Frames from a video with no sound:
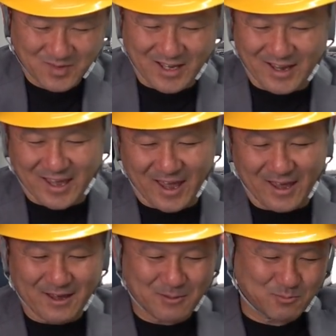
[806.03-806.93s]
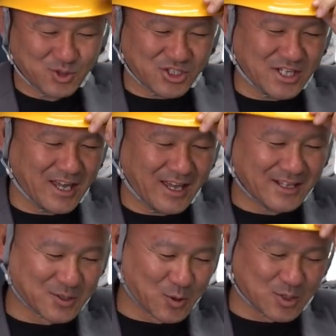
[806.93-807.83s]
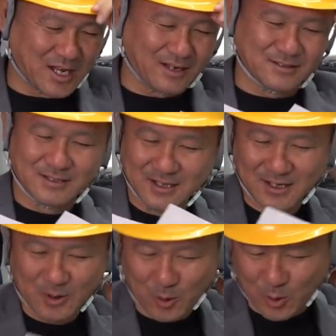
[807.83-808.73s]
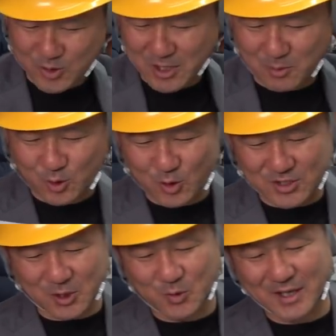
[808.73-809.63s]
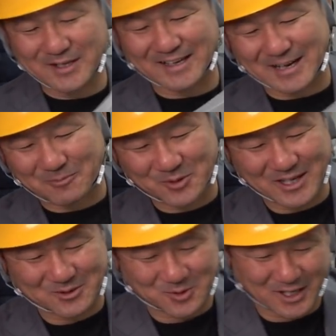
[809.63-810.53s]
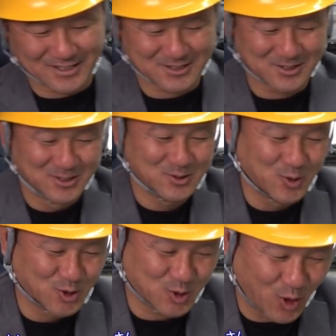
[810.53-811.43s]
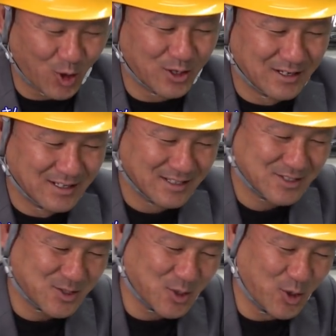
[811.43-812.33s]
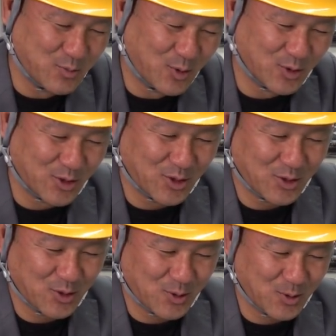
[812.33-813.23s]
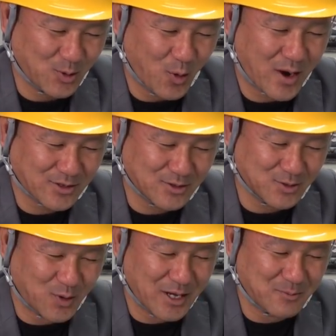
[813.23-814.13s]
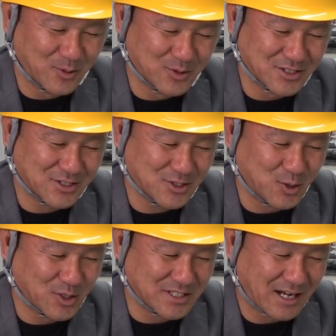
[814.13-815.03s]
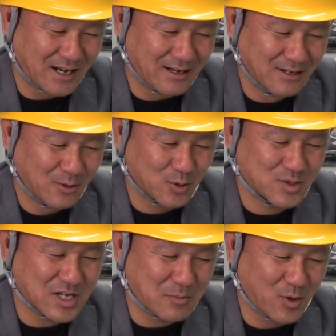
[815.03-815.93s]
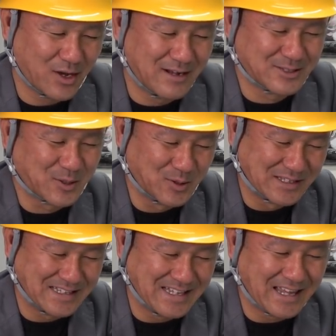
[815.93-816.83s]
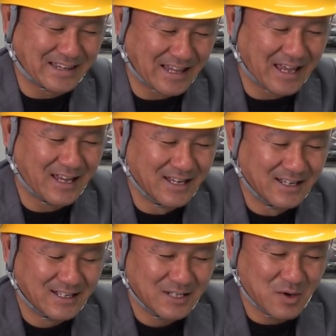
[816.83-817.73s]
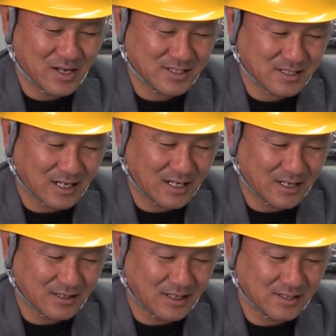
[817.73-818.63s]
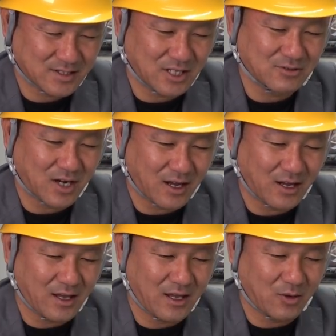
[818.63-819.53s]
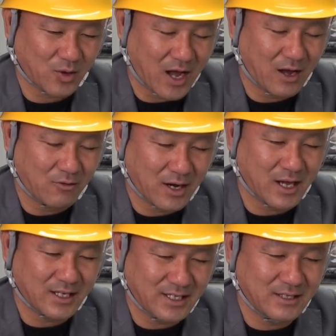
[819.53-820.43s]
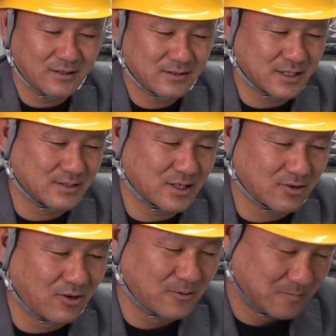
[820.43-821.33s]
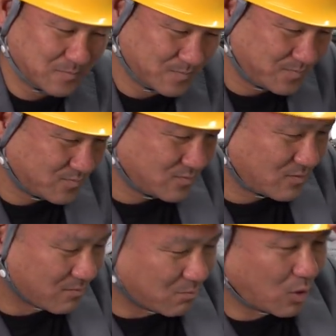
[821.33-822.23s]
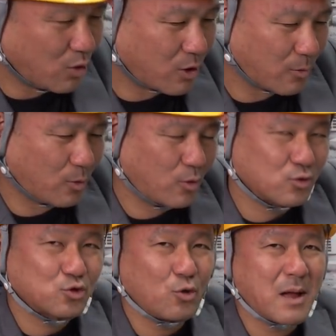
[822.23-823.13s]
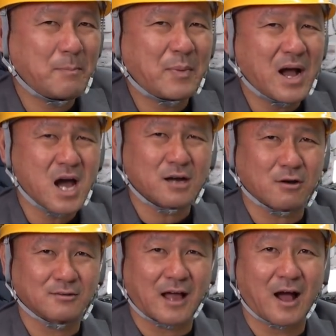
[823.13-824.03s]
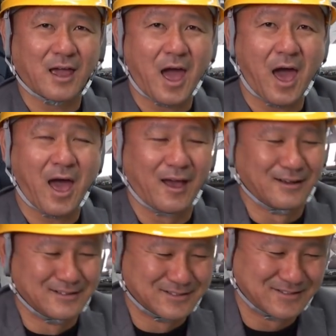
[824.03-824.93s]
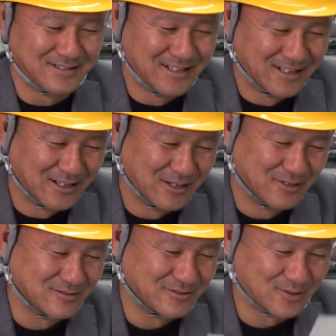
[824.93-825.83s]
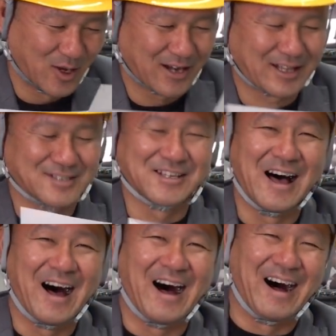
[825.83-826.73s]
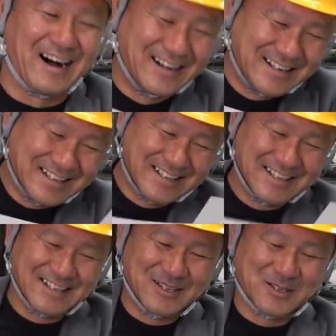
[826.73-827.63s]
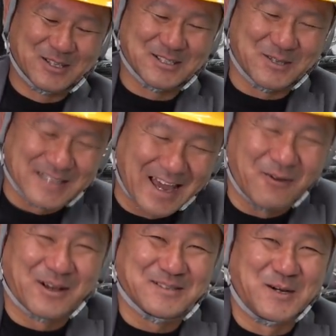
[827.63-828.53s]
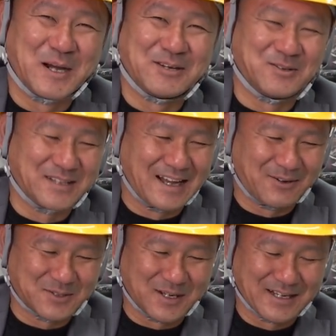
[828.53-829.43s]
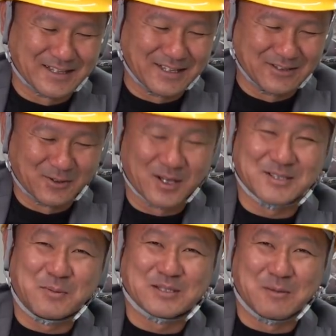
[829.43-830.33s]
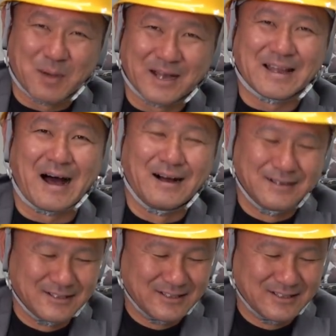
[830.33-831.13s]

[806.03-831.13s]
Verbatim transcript: けけ、虫平蔵さん。おさもどうせ上には何も言えんのでし、のしょ。強いもんに弱く、弱いもんに強いじゃ、おっさんも偉そうに言えんで、今はしっかり安定してるから、ええよな、笑い、なんですけど、もう、もう本当お前バカだろ、ターゲうんと、腹立つなすいません、お客様、いろんなお世話になってるお客様、先輩方。